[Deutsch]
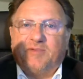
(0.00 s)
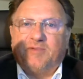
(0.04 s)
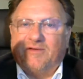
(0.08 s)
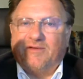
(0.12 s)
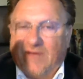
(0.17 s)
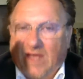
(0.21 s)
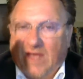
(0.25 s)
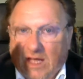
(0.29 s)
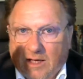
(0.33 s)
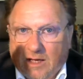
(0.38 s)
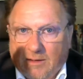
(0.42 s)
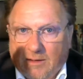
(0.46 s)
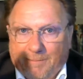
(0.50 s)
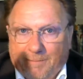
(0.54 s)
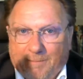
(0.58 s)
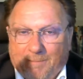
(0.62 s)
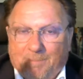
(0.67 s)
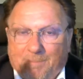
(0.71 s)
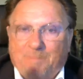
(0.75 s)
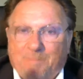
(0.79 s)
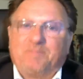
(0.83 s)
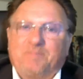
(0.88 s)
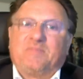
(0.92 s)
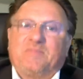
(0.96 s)
Bewerben.
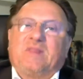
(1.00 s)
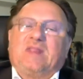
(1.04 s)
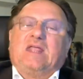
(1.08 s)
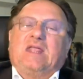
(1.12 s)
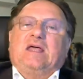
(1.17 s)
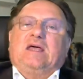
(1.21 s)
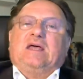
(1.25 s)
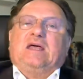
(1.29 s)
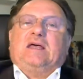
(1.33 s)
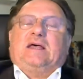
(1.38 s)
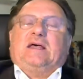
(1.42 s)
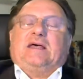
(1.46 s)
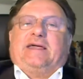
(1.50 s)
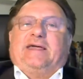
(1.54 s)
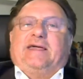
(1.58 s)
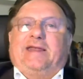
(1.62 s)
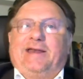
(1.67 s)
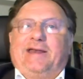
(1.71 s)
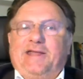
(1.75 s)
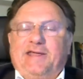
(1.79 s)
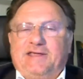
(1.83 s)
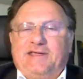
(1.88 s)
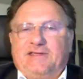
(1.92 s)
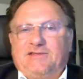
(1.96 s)

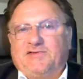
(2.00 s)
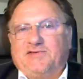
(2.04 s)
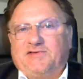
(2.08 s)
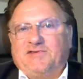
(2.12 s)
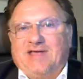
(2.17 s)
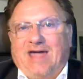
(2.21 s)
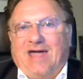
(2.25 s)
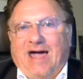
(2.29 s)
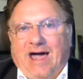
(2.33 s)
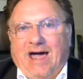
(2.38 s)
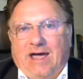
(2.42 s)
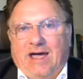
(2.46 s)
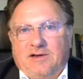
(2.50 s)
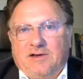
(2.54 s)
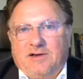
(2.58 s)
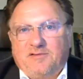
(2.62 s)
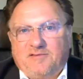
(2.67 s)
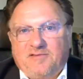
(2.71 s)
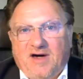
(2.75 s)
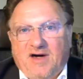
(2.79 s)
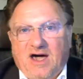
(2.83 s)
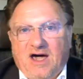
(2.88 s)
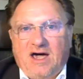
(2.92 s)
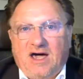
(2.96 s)
Klicken Sie
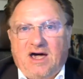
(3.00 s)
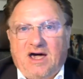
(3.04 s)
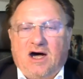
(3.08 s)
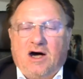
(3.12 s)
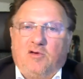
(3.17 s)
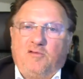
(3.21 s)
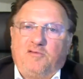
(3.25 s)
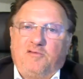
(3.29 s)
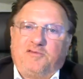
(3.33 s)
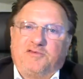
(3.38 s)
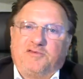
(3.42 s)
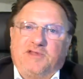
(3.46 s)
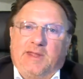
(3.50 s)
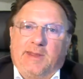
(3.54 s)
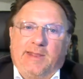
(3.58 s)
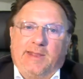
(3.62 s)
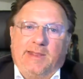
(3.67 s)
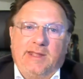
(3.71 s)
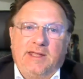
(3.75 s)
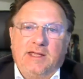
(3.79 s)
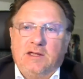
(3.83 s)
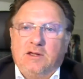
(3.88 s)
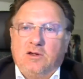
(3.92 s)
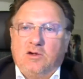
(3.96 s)
einfach auf
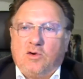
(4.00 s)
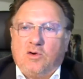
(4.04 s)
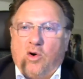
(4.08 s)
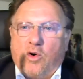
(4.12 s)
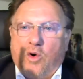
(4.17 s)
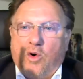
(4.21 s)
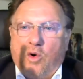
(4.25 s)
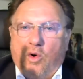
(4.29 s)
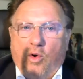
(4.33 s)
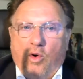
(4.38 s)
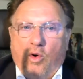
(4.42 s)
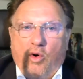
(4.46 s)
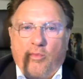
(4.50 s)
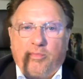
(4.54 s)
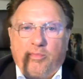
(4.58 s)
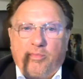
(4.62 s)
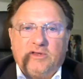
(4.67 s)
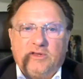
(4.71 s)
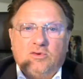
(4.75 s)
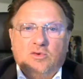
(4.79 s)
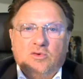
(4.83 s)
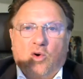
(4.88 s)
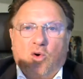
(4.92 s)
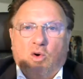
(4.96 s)
den Link
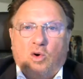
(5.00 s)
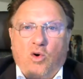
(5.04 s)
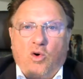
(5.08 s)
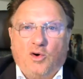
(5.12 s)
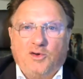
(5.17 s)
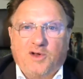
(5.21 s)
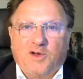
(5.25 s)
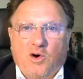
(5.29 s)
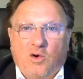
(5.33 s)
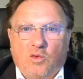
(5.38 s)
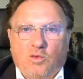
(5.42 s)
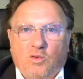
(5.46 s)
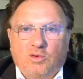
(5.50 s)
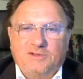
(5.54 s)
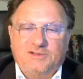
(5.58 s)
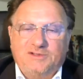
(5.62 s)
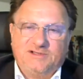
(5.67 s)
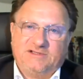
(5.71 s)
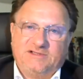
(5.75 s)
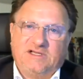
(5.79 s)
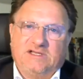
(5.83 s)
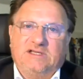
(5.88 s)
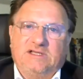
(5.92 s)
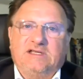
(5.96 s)
oben oder
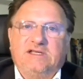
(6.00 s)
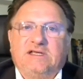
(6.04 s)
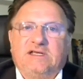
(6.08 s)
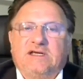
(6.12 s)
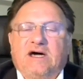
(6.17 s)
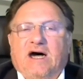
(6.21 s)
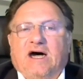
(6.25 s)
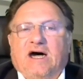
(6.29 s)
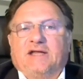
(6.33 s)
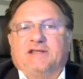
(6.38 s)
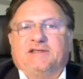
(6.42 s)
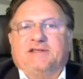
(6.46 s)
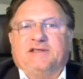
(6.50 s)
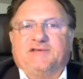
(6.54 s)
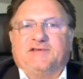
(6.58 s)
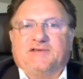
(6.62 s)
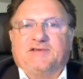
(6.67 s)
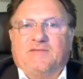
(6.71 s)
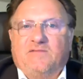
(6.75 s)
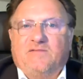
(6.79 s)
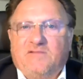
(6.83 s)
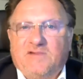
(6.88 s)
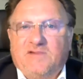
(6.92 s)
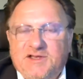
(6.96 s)
unten hier an
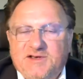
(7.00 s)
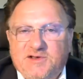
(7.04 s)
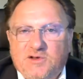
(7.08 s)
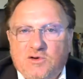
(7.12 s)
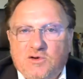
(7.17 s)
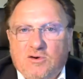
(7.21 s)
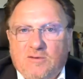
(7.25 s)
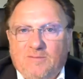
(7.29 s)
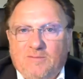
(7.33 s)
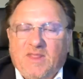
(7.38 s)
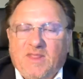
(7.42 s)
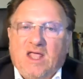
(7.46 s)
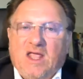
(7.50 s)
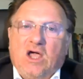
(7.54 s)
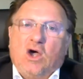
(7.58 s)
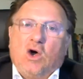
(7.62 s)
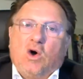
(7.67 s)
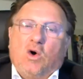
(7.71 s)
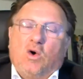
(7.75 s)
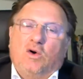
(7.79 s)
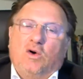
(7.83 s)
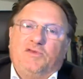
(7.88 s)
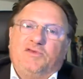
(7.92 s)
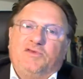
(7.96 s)
diesem Video
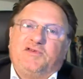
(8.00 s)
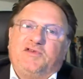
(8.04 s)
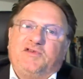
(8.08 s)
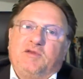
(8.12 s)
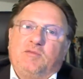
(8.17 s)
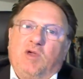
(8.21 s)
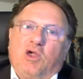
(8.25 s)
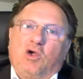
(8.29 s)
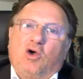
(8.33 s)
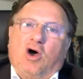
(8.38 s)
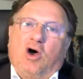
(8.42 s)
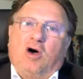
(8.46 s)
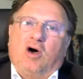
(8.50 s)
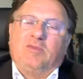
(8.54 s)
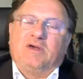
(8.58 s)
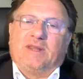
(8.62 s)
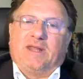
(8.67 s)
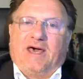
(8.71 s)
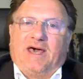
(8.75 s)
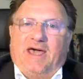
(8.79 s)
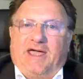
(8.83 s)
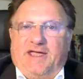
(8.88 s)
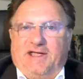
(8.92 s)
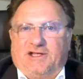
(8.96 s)
und Sie
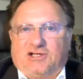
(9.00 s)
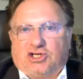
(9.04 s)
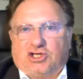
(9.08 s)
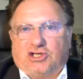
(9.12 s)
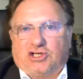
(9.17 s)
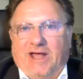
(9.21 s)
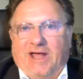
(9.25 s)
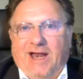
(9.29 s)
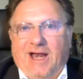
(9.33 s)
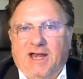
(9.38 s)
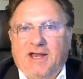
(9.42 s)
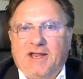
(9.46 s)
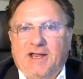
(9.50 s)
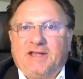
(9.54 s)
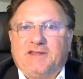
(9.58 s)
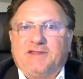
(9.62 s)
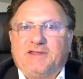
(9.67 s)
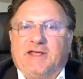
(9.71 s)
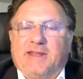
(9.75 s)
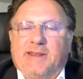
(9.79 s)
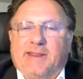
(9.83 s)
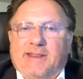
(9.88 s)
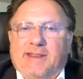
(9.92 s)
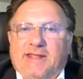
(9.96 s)
bekommen recht schnell dann
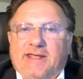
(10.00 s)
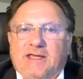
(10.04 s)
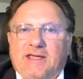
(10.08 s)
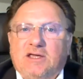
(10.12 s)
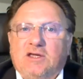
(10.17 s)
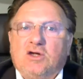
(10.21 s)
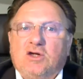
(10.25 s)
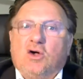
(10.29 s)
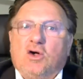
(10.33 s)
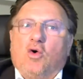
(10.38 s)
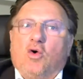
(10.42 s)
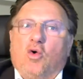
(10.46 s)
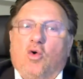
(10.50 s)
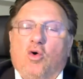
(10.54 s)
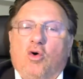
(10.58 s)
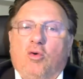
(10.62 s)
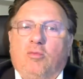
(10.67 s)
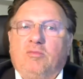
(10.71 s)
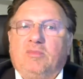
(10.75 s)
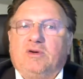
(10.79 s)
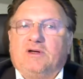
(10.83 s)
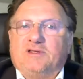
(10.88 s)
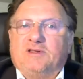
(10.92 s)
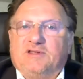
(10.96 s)
den Link,
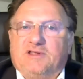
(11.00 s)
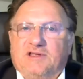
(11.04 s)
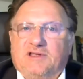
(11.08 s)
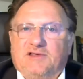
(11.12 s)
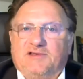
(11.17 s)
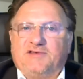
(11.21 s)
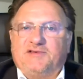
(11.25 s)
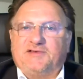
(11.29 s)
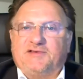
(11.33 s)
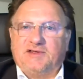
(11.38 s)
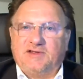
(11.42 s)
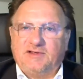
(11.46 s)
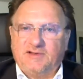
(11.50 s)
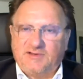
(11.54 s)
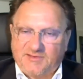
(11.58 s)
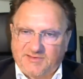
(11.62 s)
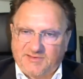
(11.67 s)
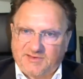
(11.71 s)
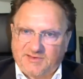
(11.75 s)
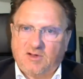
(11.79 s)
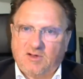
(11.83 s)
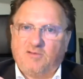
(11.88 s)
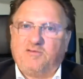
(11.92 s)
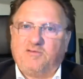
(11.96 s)
um
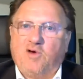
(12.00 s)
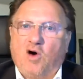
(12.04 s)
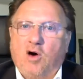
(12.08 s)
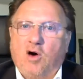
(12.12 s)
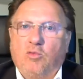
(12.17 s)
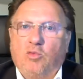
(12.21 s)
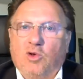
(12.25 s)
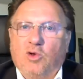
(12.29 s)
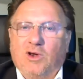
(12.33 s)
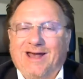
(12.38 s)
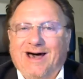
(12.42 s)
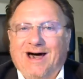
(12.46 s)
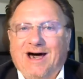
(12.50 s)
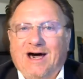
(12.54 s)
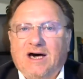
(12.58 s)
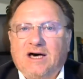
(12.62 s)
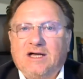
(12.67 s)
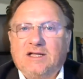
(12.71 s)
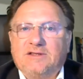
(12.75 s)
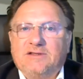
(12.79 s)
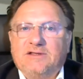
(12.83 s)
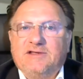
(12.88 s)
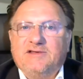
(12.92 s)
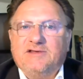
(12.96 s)
dieses
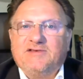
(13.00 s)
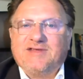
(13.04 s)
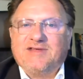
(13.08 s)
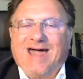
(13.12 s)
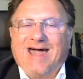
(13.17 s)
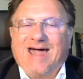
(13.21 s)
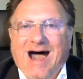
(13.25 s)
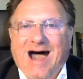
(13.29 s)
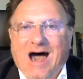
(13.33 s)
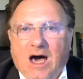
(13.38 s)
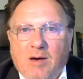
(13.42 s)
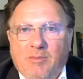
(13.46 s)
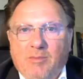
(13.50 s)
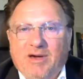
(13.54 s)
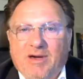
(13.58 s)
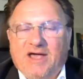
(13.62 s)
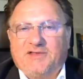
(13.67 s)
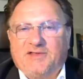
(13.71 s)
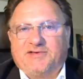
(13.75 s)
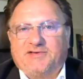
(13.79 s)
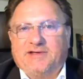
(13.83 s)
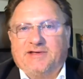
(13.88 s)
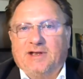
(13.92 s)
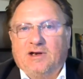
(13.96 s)
Formular diese
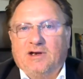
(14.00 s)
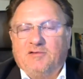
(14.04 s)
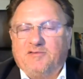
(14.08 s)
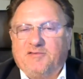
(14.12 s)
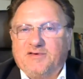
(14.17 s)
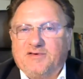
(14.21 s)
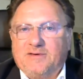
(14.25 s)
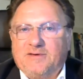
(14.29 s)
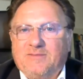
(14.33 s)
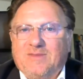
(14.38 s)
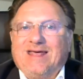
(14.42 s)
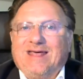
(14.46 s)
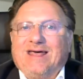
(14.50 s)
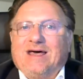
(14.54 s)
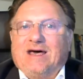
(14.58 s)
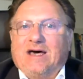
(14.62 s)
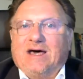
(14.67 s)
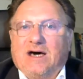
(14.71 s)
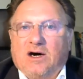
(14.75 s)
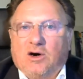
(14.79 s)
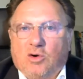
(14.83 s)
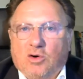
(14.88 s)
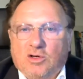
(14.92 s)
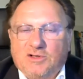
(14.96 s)
Arbeitshilfe
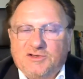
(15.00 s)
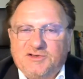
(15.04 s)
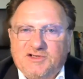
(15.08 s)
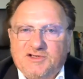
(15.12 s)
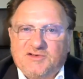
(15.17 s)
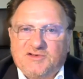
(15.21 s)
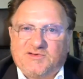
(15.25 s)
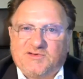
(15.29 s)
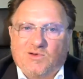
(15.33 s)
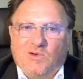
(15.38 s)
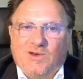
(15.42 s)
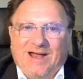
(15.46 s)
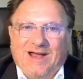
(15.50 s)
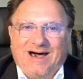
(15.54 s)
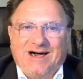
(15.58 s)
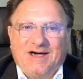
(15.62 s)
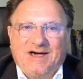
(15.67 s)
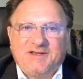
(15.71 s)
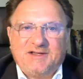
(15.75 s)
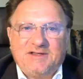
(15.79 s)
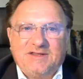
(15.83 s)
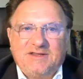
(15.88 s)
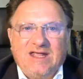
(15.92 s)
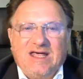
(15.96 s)

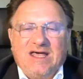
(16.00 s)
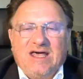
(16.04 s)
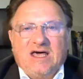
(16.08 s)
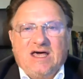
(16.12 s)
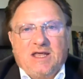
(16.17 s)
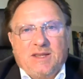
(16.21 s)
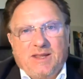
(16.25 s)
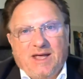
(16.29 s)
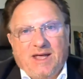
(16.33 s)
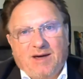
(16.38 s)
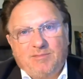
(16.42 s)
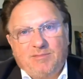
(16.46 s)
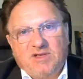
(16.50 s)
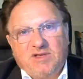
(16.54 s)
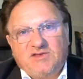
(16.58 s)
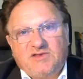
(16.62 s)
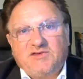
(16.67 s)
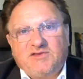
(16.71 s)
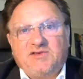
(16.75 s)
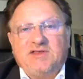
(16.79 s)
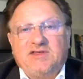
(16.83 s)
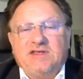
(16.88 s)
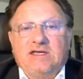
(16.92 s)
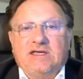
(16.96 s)
herunterzuladen, damit
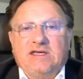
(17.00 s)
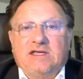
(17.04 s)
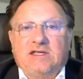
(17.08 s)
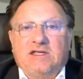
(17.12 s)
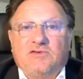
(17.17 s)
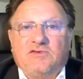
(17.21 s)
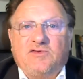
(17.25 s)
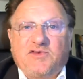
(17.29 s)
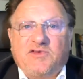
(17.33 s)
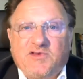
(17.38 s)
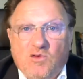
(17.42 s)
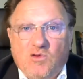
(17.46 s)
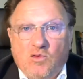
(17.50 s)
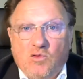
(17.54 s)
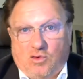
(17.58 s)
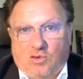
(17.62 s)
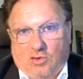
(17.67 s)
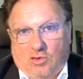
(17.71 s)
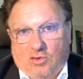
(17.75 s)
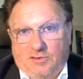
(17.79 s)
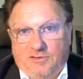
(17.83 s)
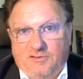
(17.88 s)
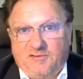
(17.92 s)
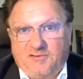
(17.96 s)
Sie in
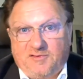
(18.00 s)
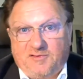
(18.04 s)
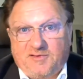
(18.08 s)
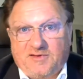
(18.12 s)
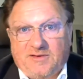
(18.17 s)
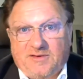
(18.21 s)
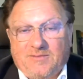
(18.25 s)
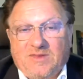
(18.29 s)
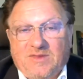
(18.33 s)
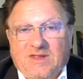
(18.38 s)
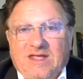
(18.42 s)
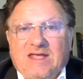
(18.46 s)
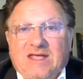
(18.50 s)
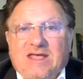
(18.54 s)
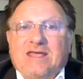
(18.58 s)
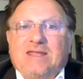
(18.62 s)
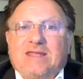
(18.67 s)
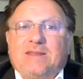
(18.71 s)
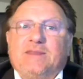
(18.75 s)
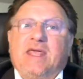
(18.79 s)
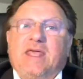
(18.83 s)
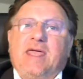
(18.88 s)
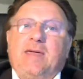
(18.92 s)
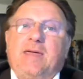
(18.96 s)
Zukunft
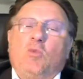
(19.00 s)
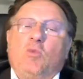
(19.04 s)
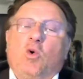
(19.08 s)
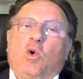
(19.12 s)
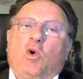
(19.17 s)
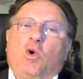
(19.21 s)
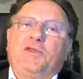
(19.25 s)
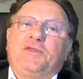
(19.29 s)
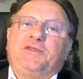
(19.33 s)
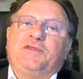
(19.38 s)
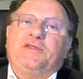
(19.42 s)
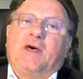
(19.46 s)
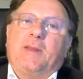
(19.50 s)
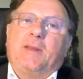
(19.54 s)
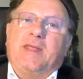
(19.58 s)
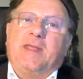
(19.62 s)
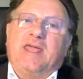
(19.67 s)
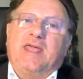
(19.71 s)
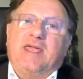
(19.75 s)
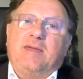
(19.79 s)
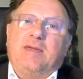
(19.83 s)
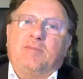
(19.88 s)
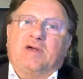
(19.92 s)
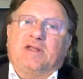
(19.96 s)
dem
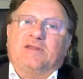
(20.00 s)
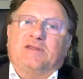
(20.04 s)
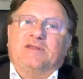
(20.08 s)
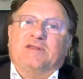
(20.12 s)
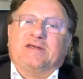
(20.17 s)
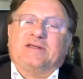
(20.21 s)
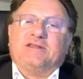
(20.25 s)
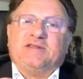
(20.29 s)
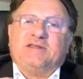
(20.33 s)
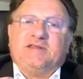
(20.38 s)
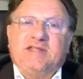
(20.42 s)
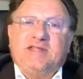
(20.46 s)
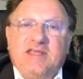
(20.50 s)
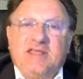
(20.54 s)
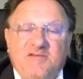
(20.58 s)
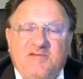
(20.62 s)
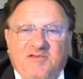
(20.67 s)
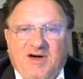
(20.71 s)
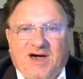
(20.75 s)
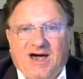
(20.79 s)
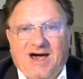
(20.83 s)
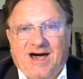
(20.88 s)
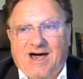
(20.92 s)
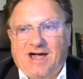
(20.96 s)
Unternehmen die
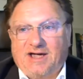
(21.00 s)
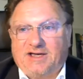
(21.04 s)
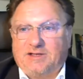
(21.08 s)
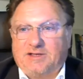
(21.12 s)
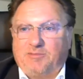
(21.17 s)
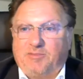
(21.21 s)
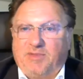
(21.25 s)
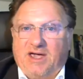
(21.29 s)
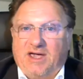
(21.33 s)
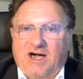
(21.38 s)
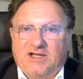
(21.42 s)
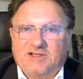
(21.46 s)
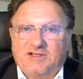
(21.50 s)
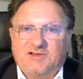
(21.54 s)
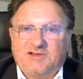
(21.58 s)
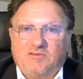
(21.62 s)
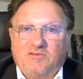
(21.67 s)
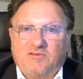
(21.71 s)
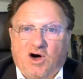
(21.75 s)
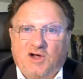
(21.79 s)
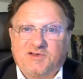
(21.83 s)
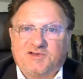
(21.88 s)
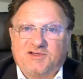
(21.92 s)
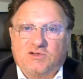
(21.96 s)
Fragen
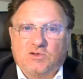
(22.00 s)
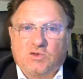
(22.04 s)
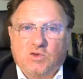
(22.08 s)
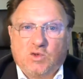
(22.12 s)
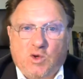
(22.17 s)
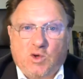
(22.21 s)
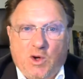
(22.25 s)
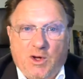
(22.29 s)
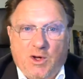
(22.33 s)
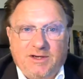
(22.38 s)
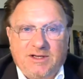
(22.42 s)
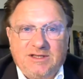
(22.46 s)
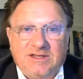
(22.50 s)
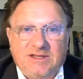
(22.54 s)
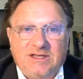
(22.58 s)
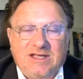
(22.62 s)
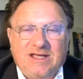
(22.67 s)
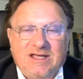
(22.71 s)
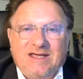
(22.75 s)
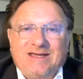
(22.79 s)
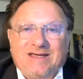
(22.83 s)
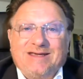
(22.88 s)
beantworten können,